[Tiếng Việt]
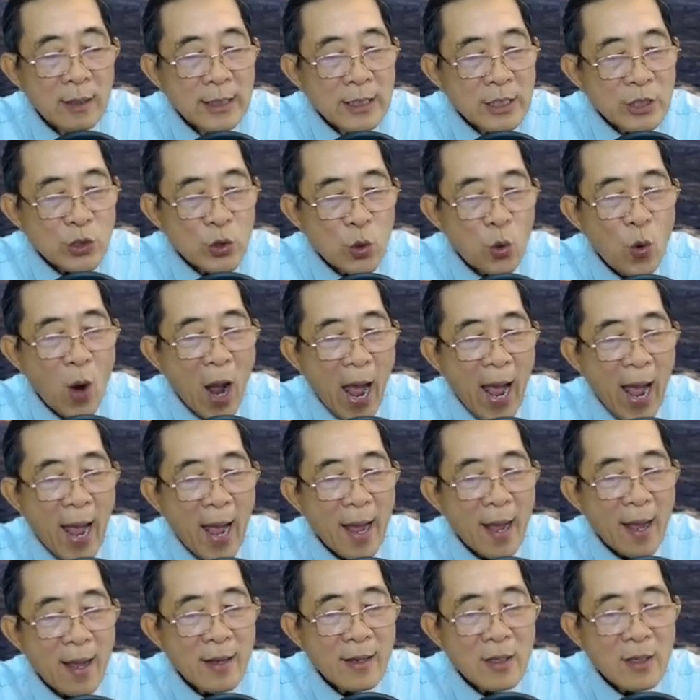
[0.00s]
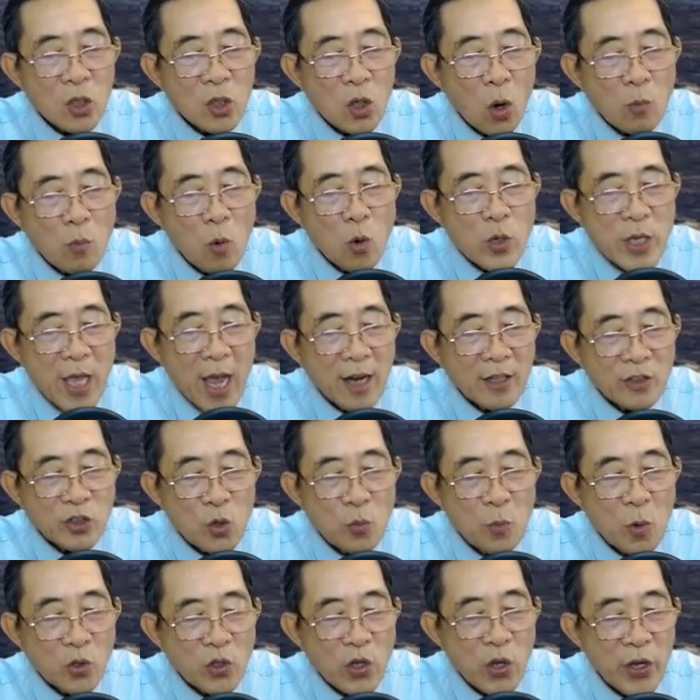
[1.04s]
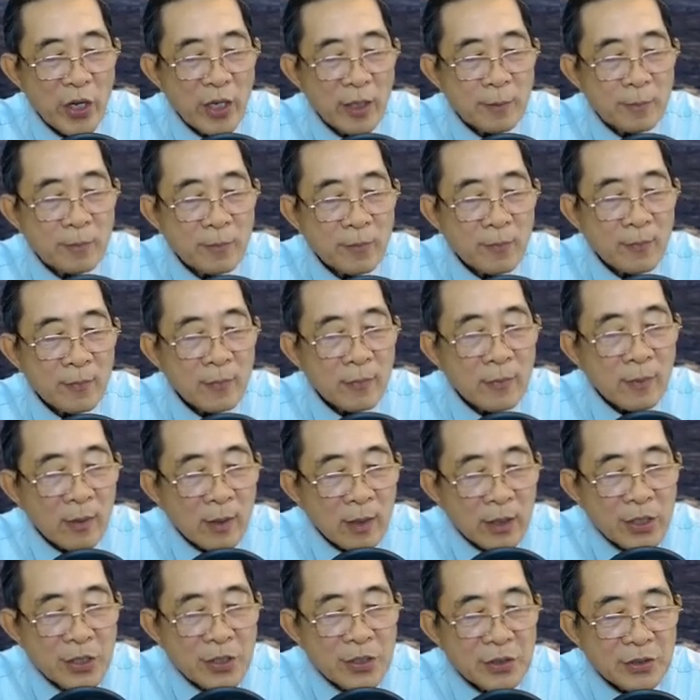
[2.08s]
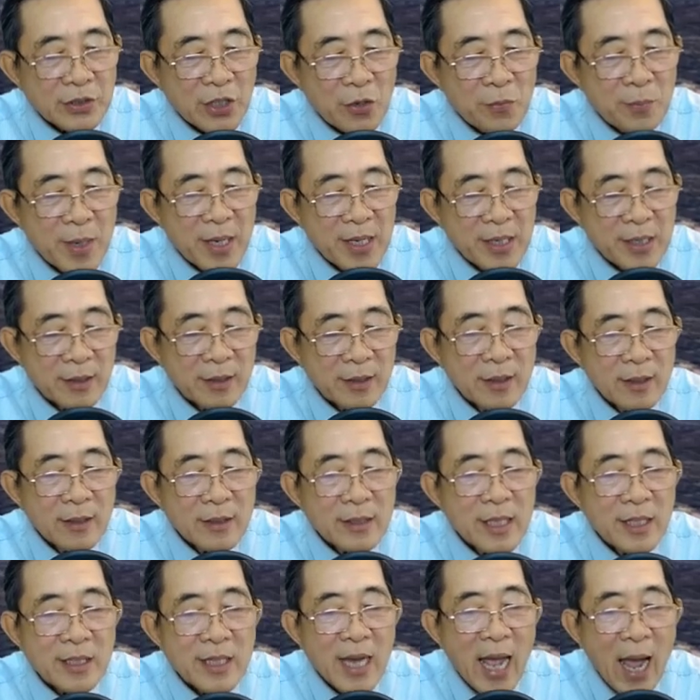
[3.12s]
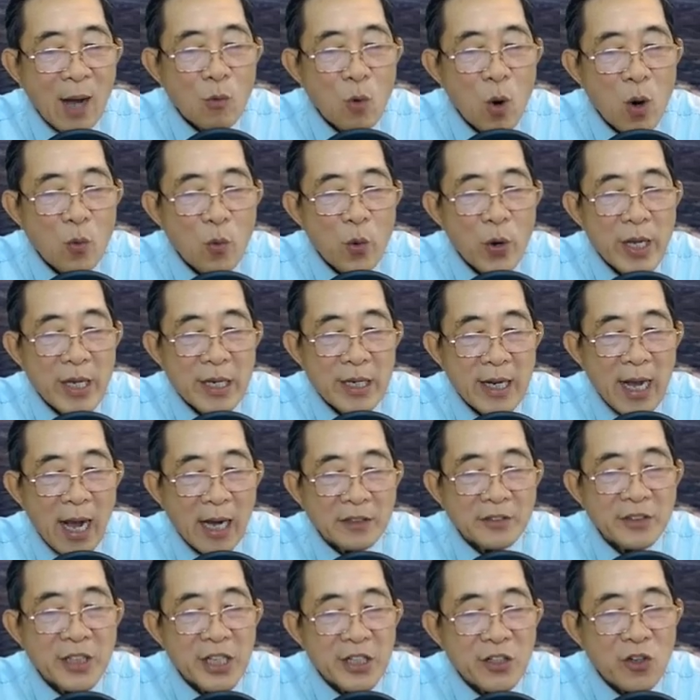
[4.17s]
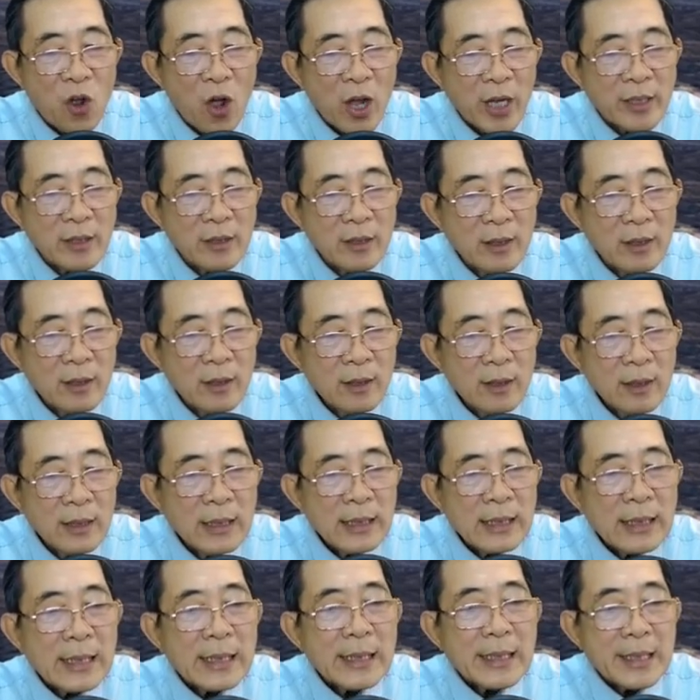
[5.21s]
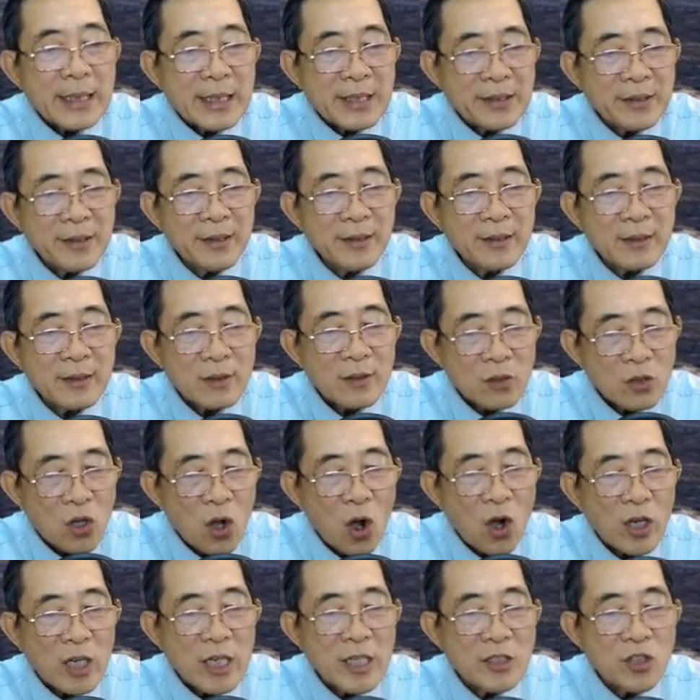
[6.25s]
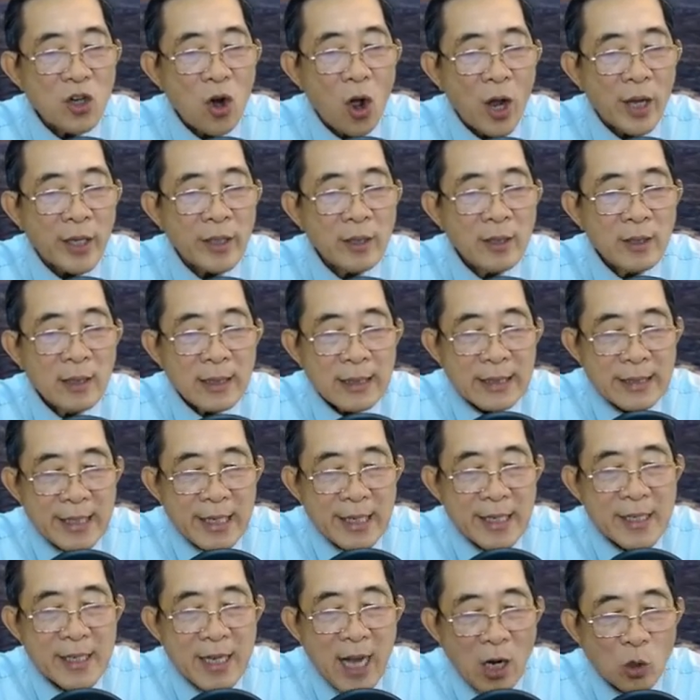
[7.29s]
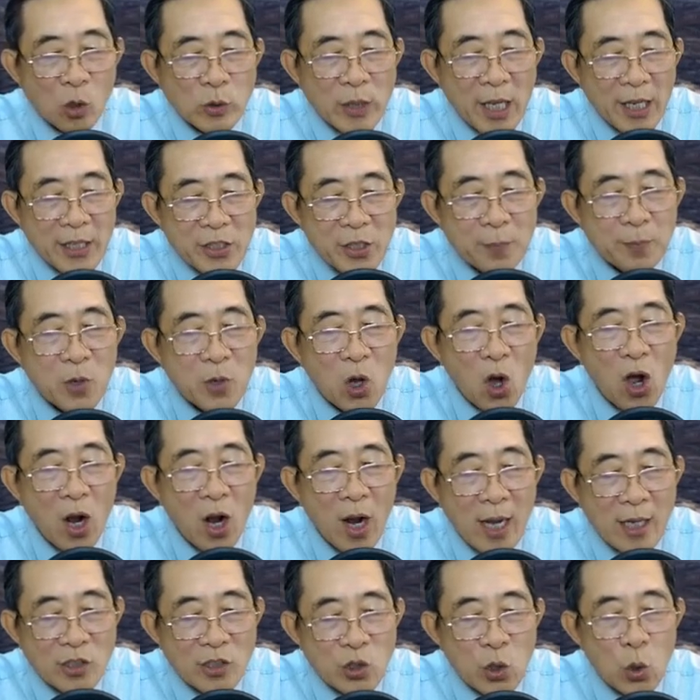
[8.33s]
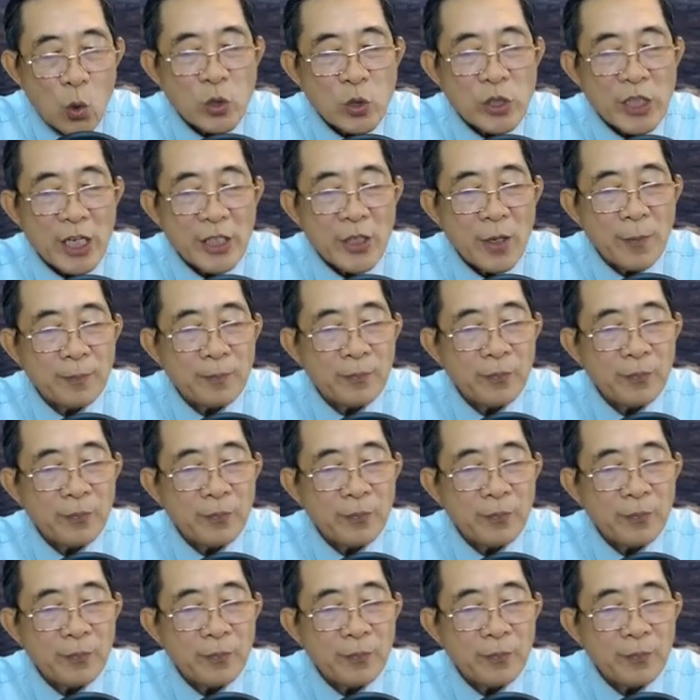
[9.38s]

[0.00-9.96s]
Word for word: Chú Hạ, con muốn nhờ chú một chuyện. Dương Tử My nhìn Hạ Quốc Quy khẩn thiết nói. Được, con cứ nói, chỉ cần có thể giúp con, chú sẽ giúp.